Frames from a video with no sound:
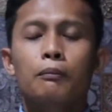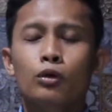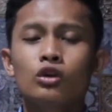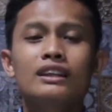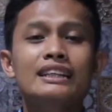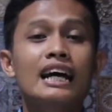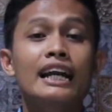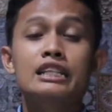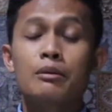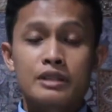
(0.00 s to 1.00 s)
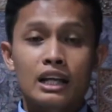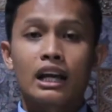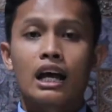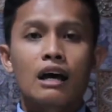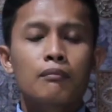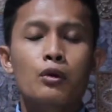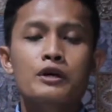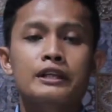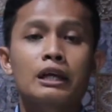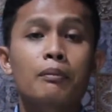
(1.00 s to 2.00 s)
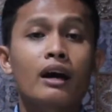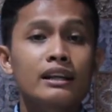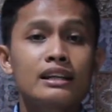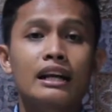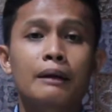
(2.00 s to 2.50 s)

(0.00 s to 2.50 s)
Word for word: pun tidak ada jaminan bahwasanya pengadilan